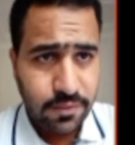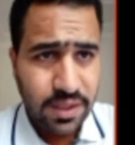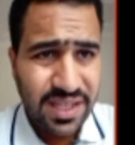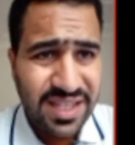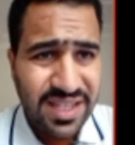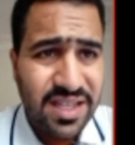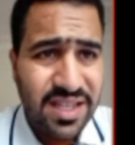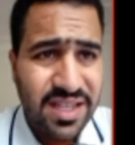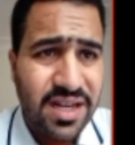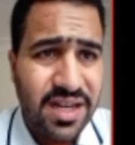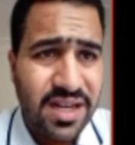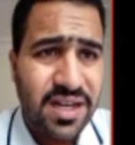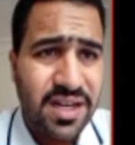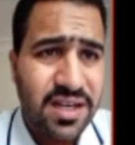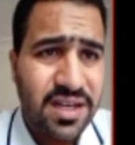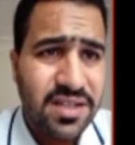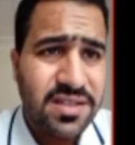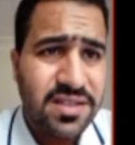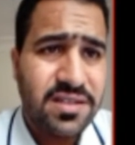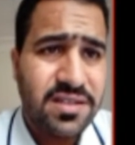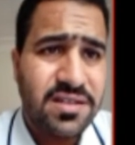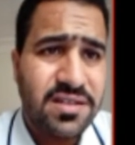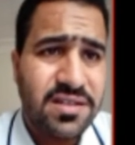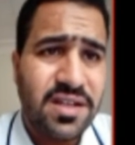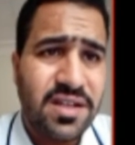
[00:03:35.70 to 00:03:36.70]
2
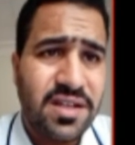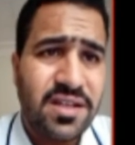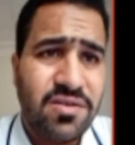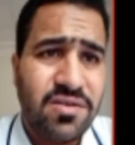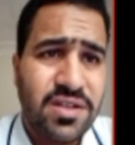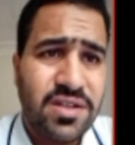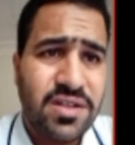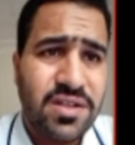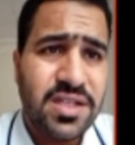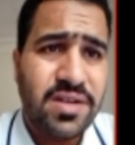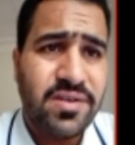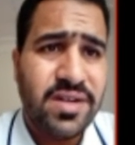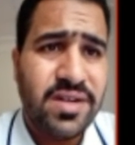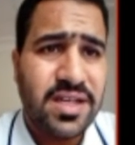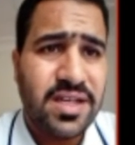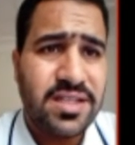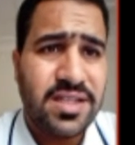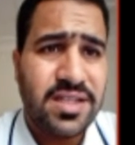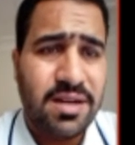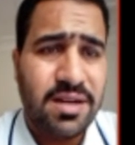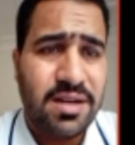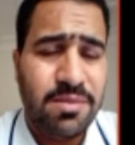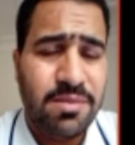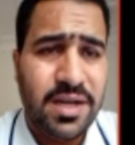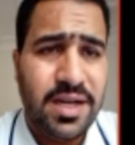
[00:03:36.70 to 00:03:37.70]
ناقص 6 دونك تساوي
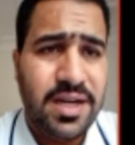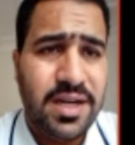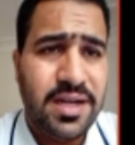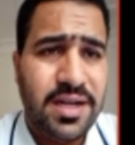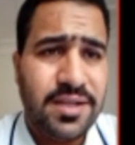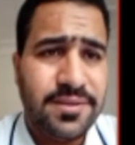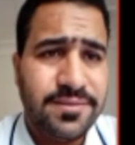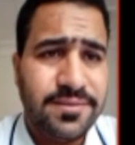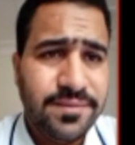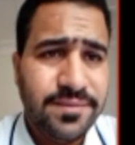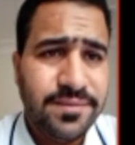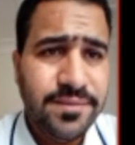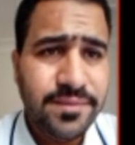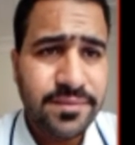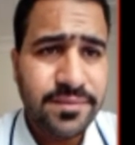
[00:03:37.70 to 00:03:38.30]
ناقص 4